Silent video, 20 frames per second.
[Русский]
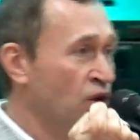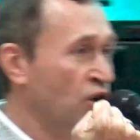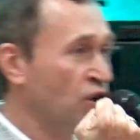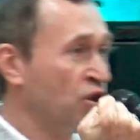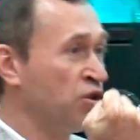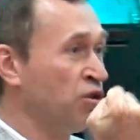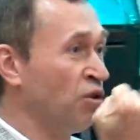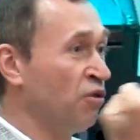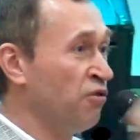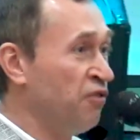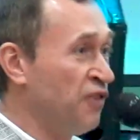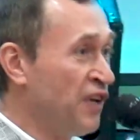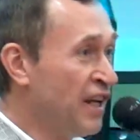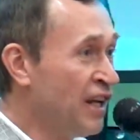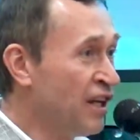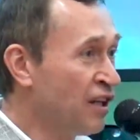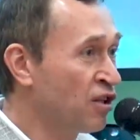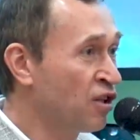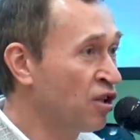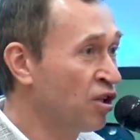Кто
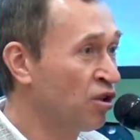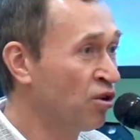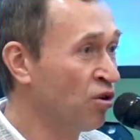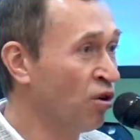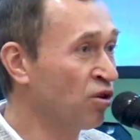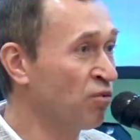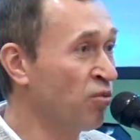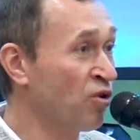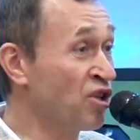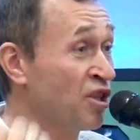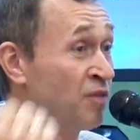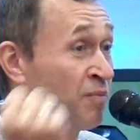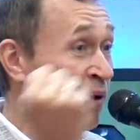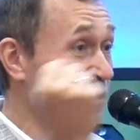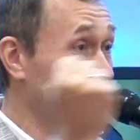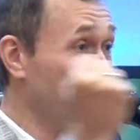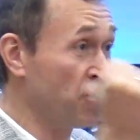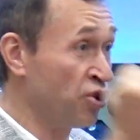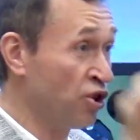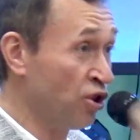верит, тот может
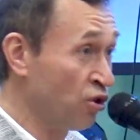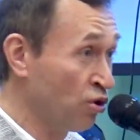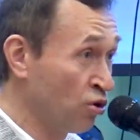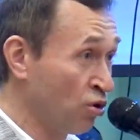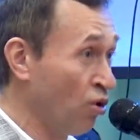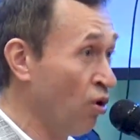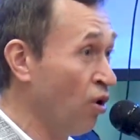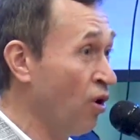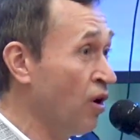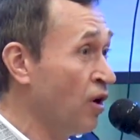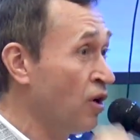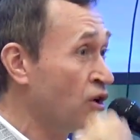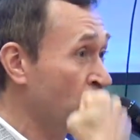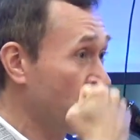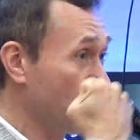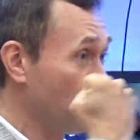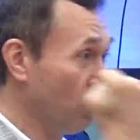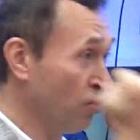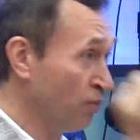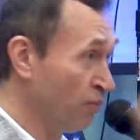получить то,
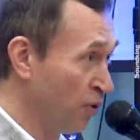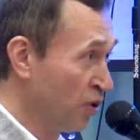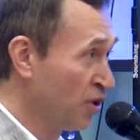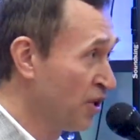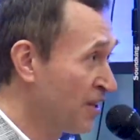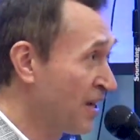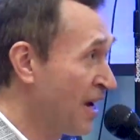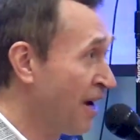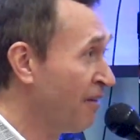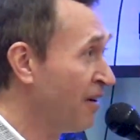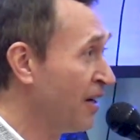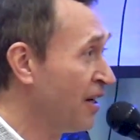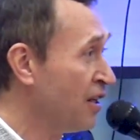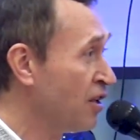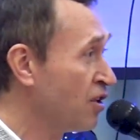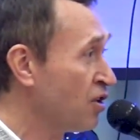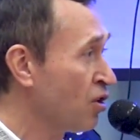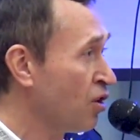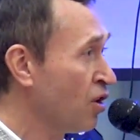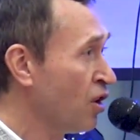что он будет
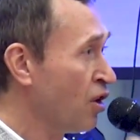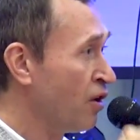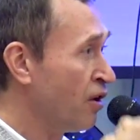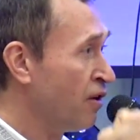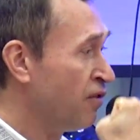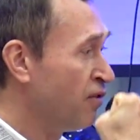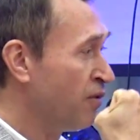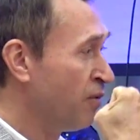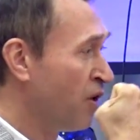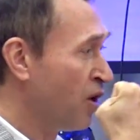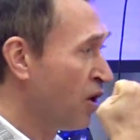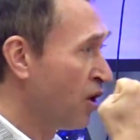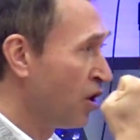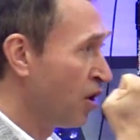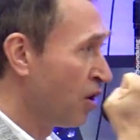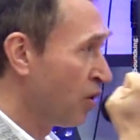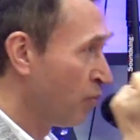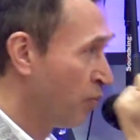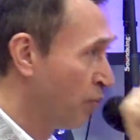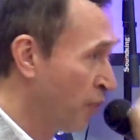говорить.
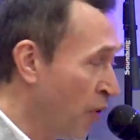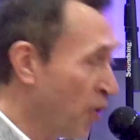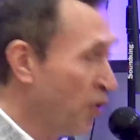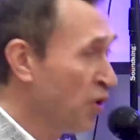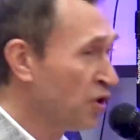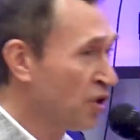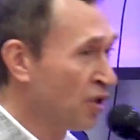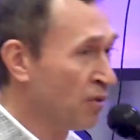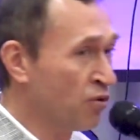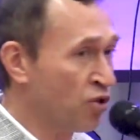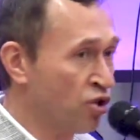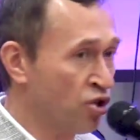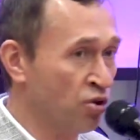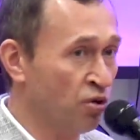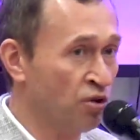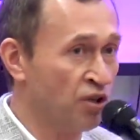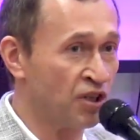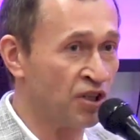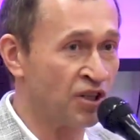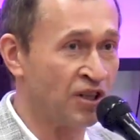Будет ему,
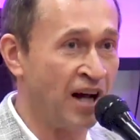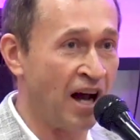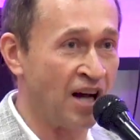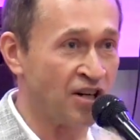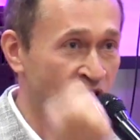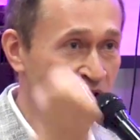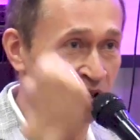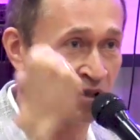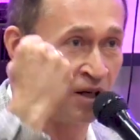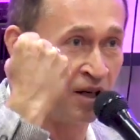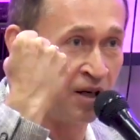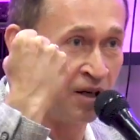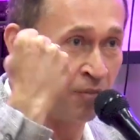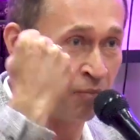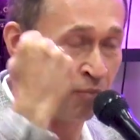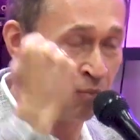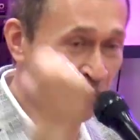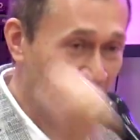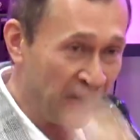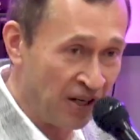что не скажет.
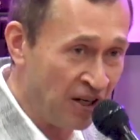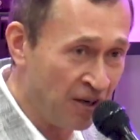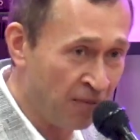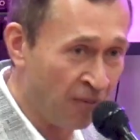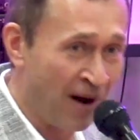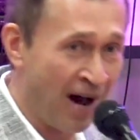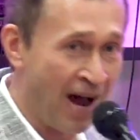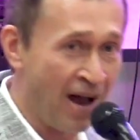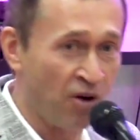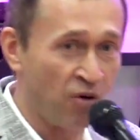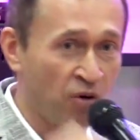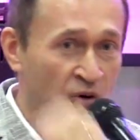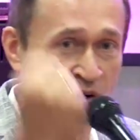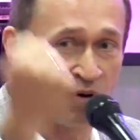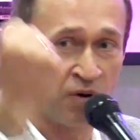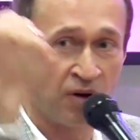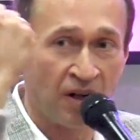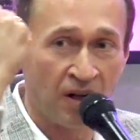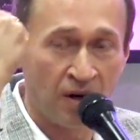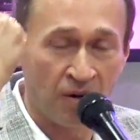Принимаю,
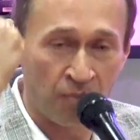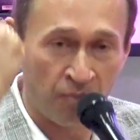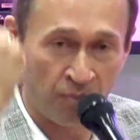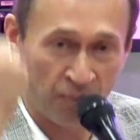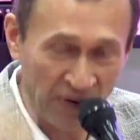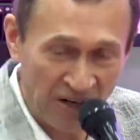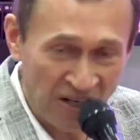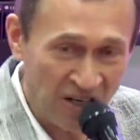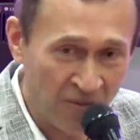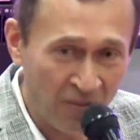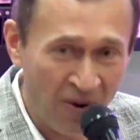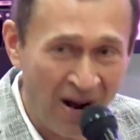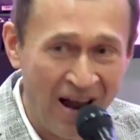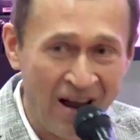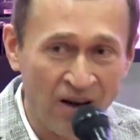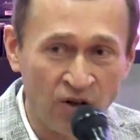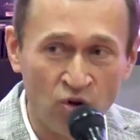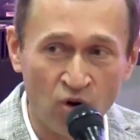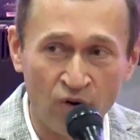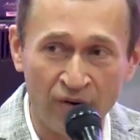
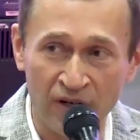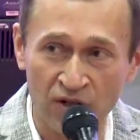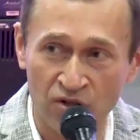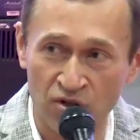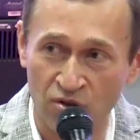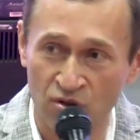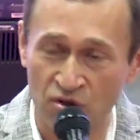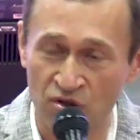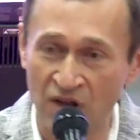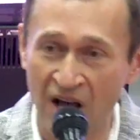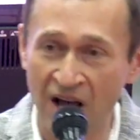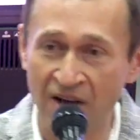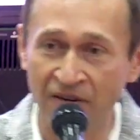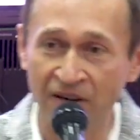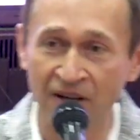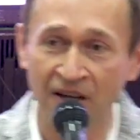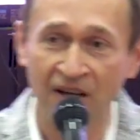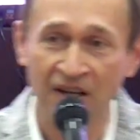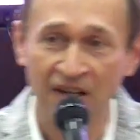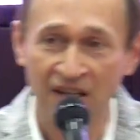принимаю новые
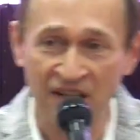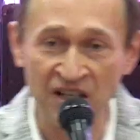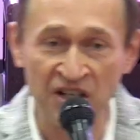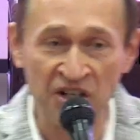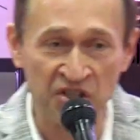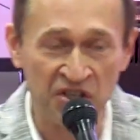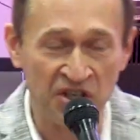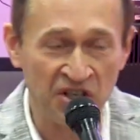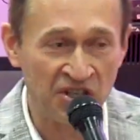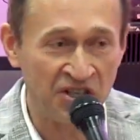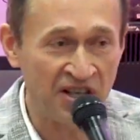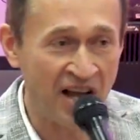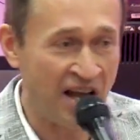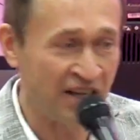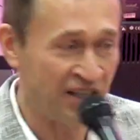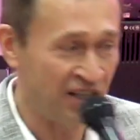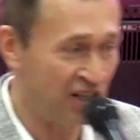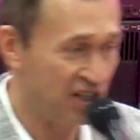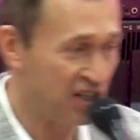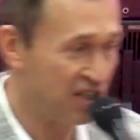суставы и не
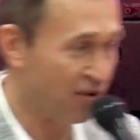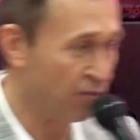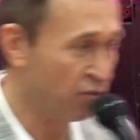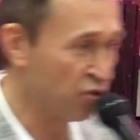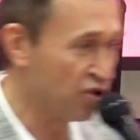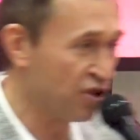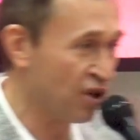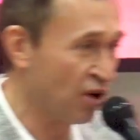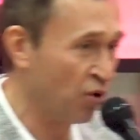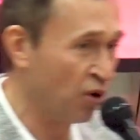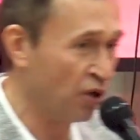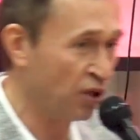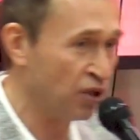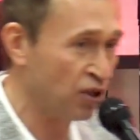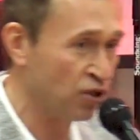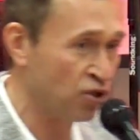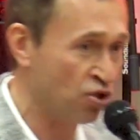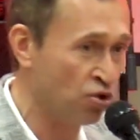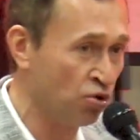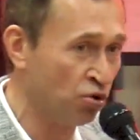стесняйтесь, если вам нужно
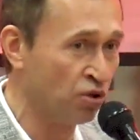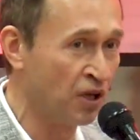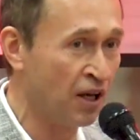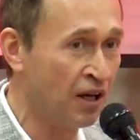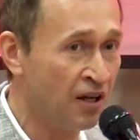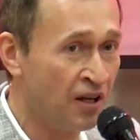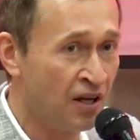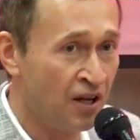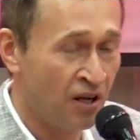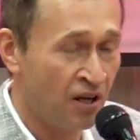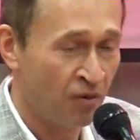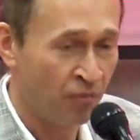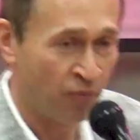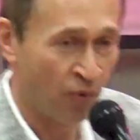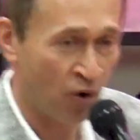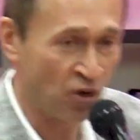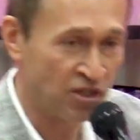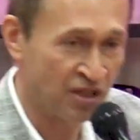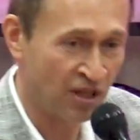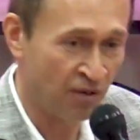какое-то чудо,
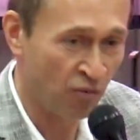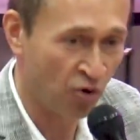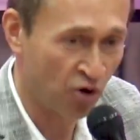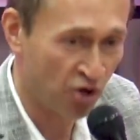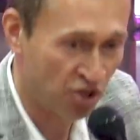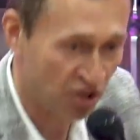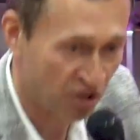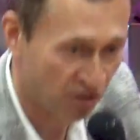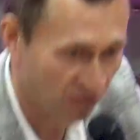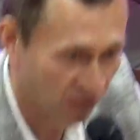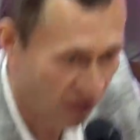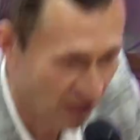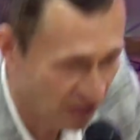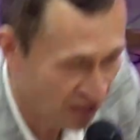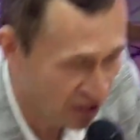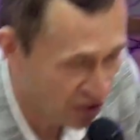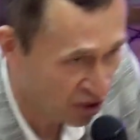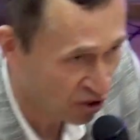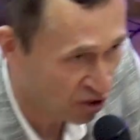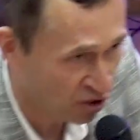просто можете
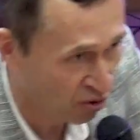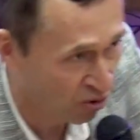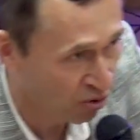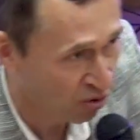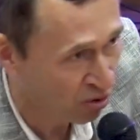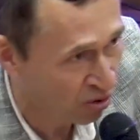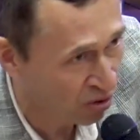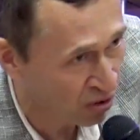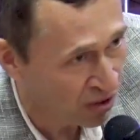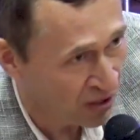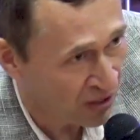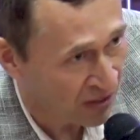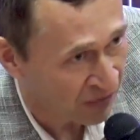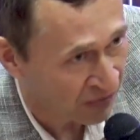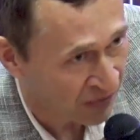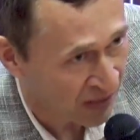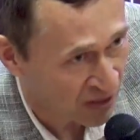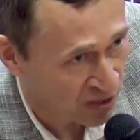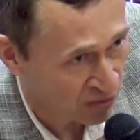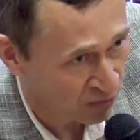возложить руку
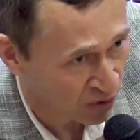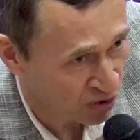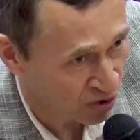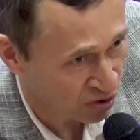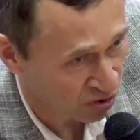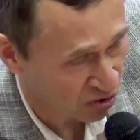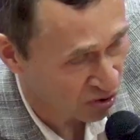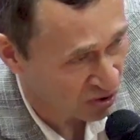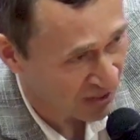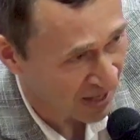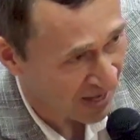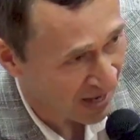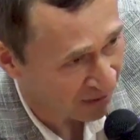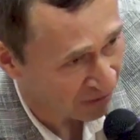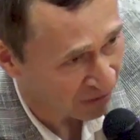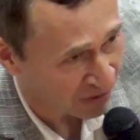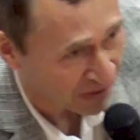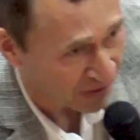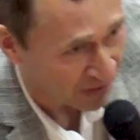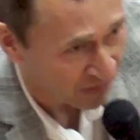на свой
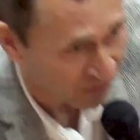сустав,